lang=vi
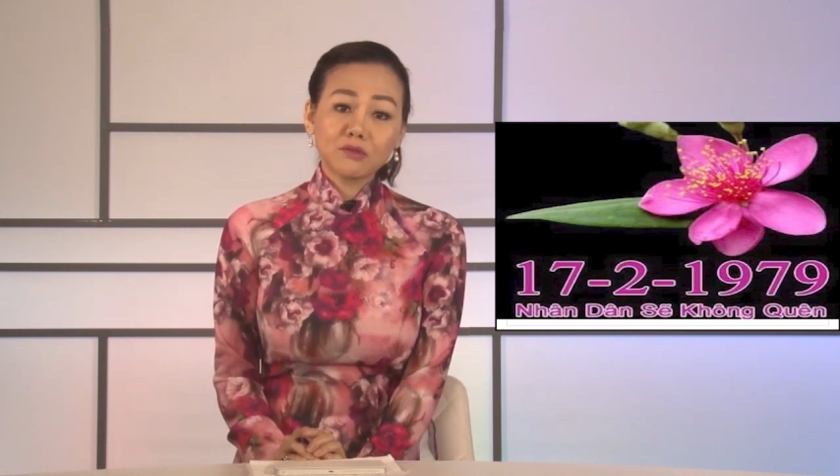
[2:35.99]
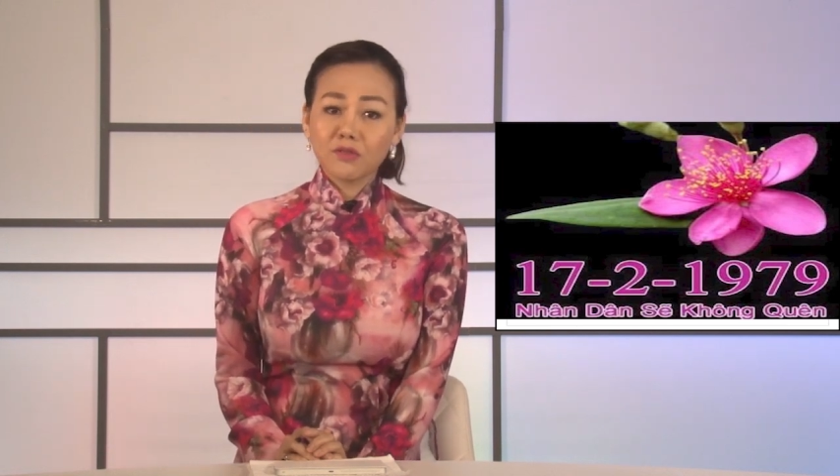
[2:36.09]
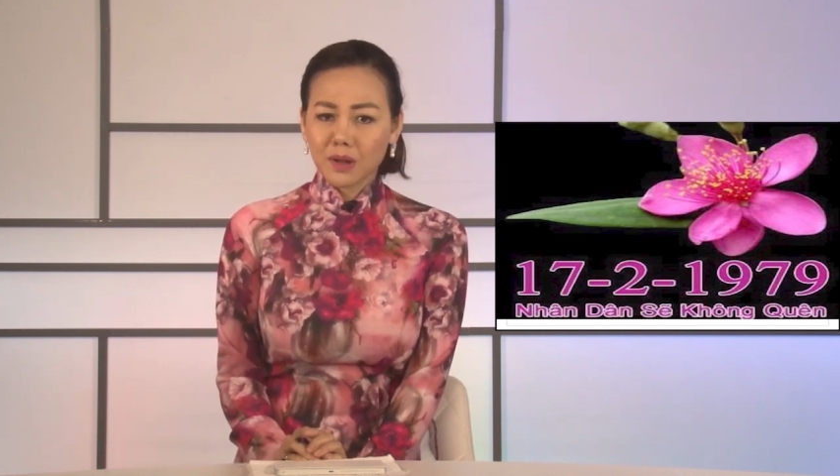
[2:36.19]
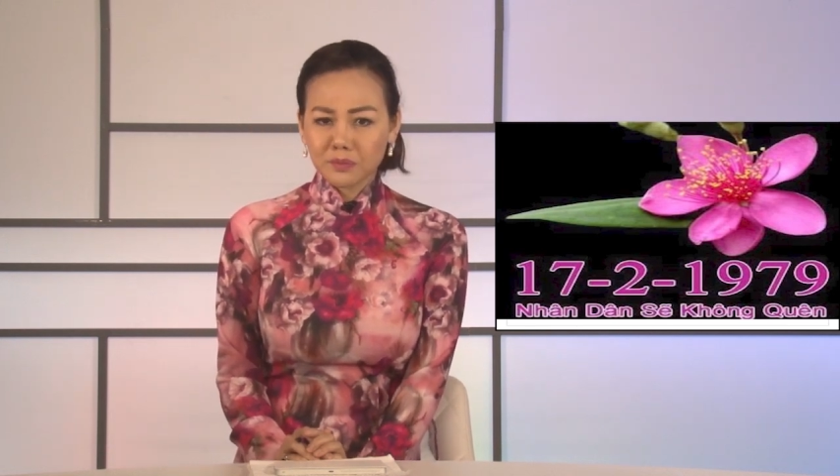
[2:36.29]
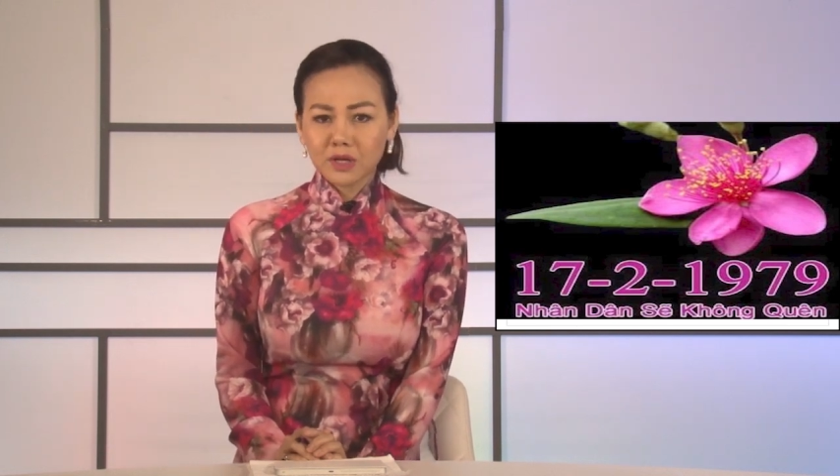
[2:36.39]

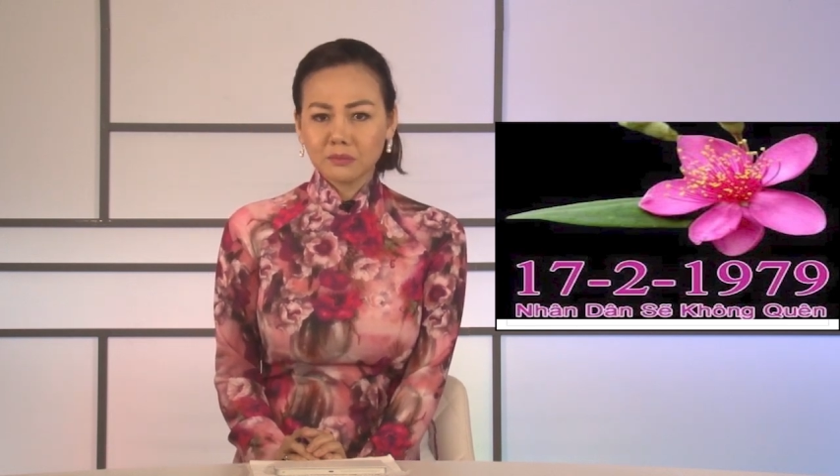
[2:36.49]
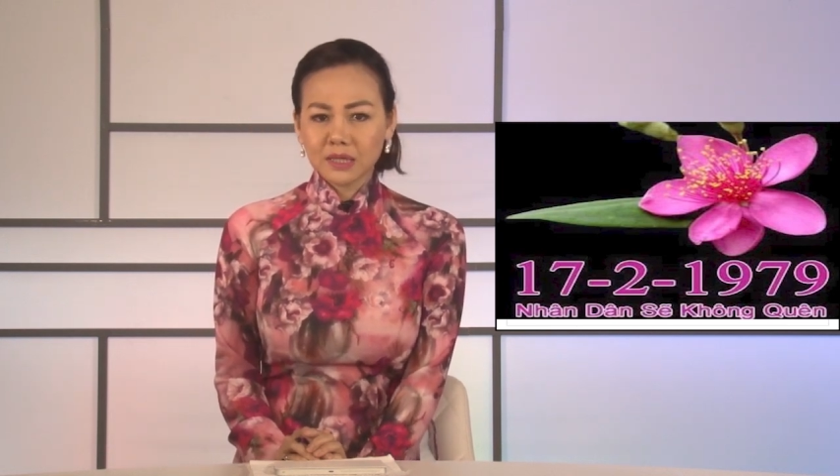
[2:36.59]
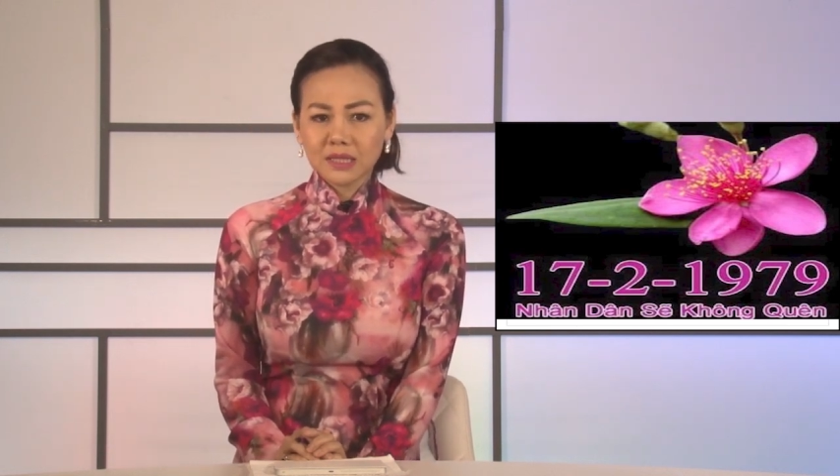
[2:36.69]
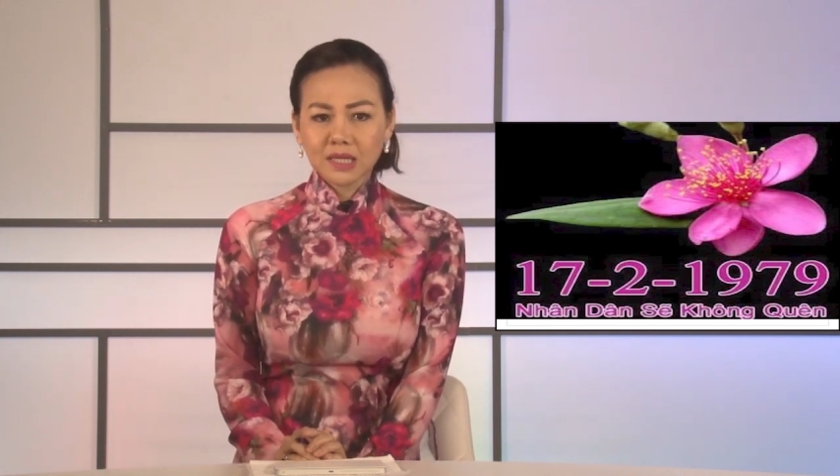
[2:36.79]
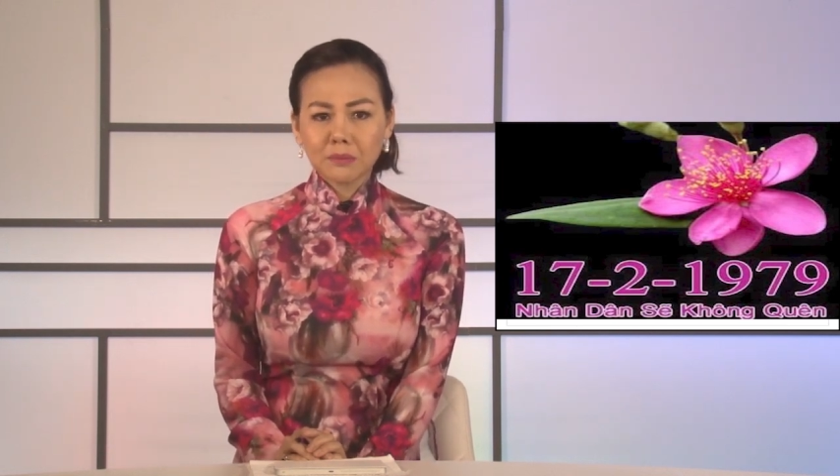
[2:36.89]
Pháp Nhật
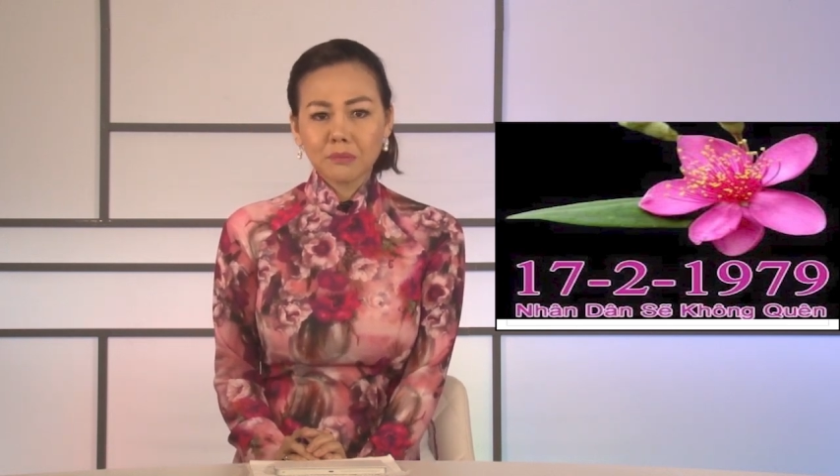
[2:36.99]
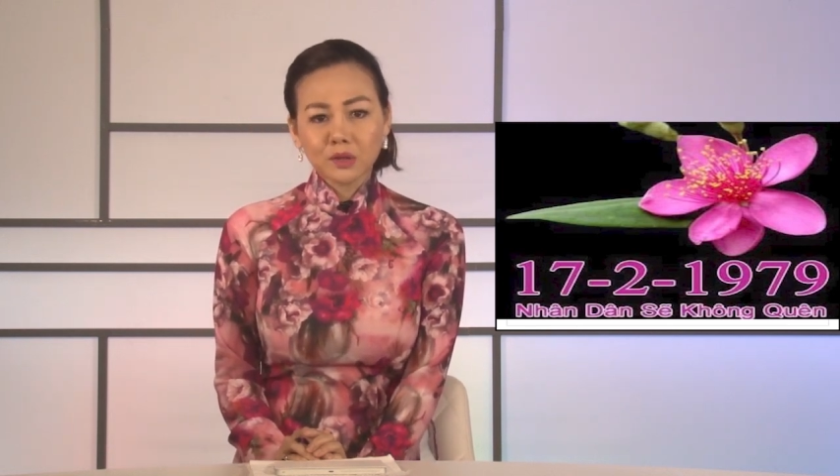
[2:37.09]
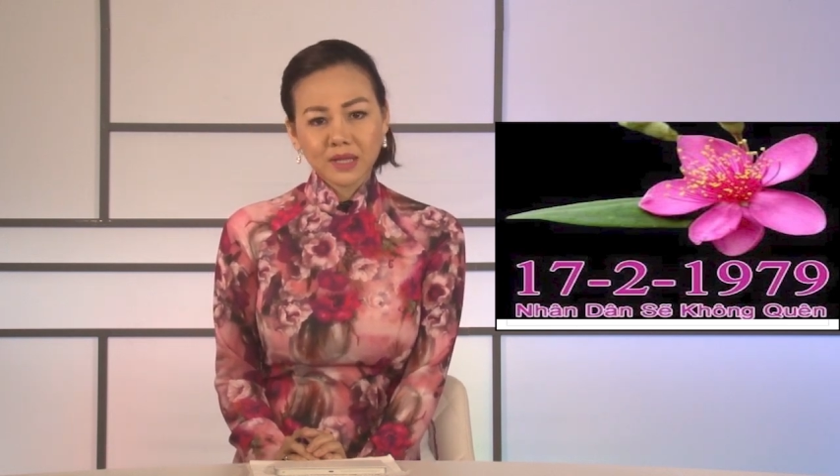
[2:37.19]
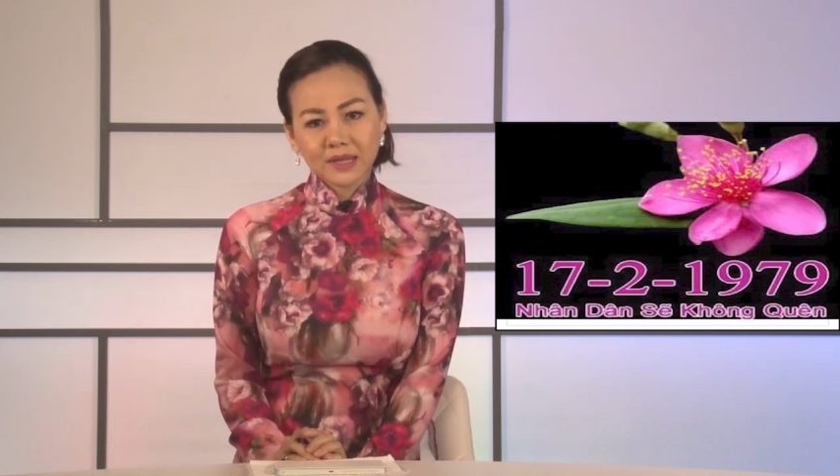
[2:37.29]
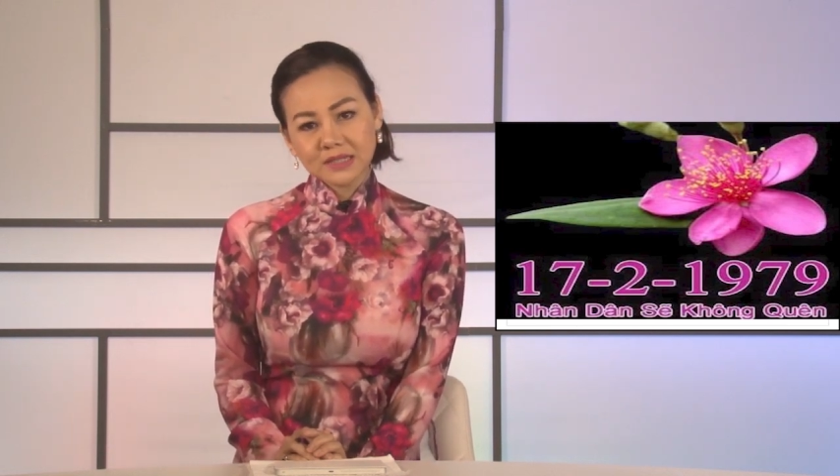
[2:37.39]
Mỹ thăm
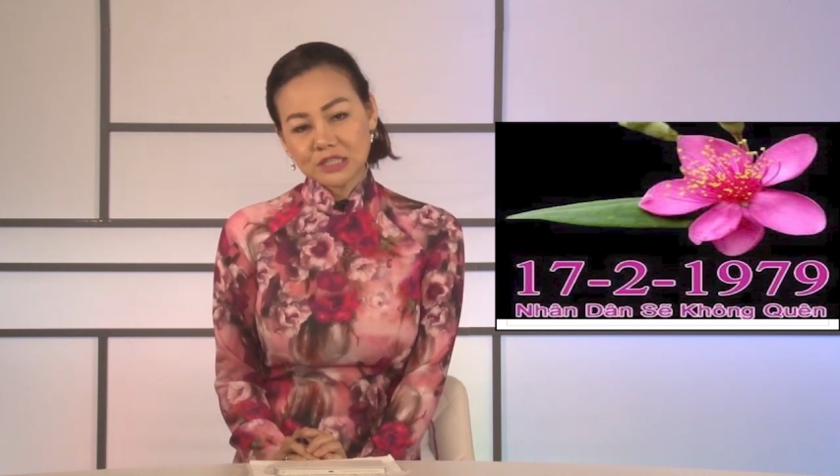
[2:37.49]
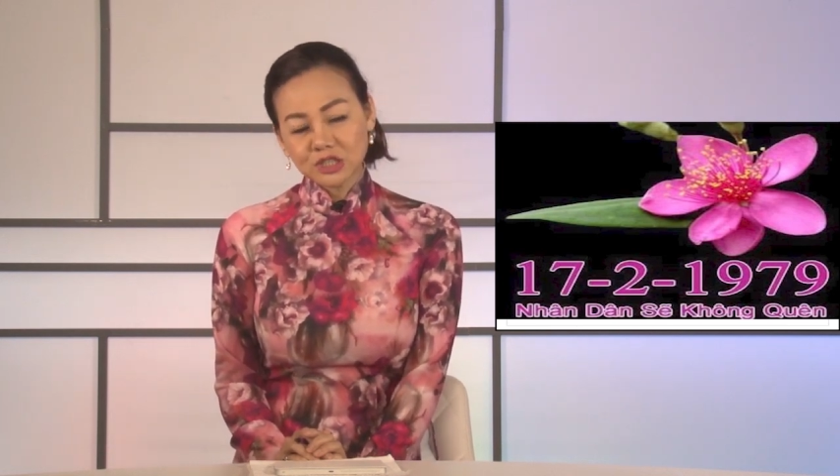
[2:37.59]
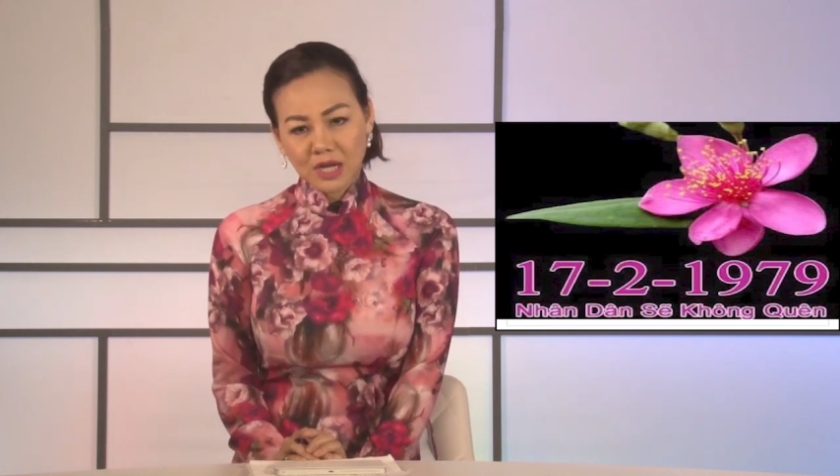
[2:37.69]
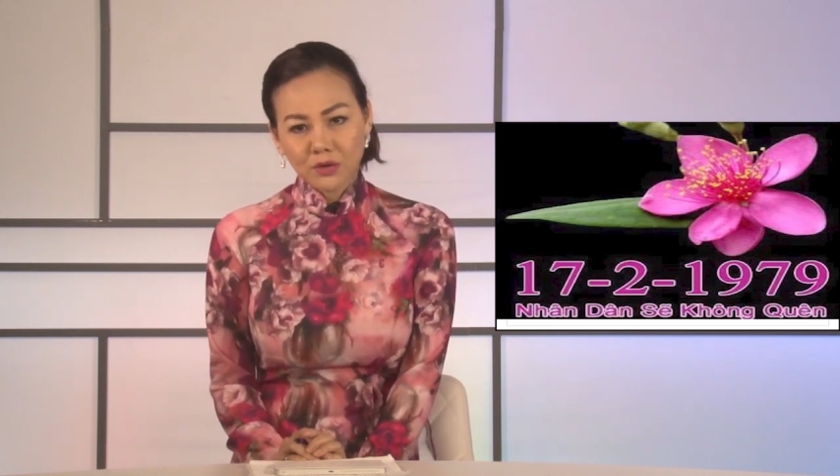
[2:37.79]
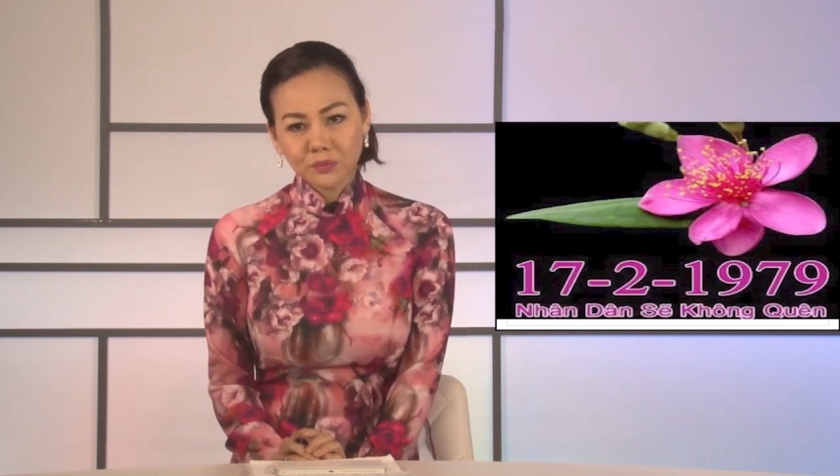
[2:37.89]
bảo tàng thì
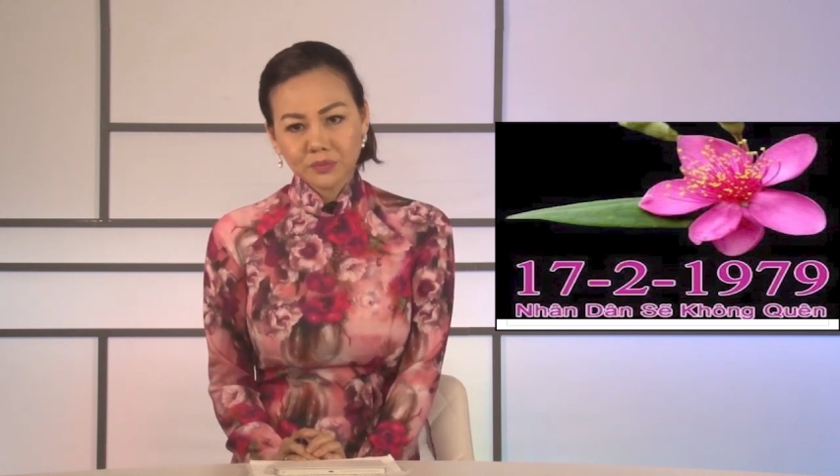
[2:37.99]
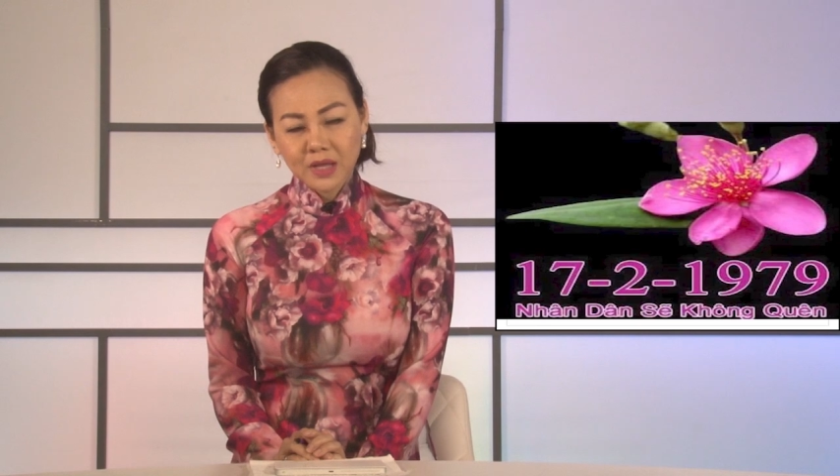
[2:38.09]
sao?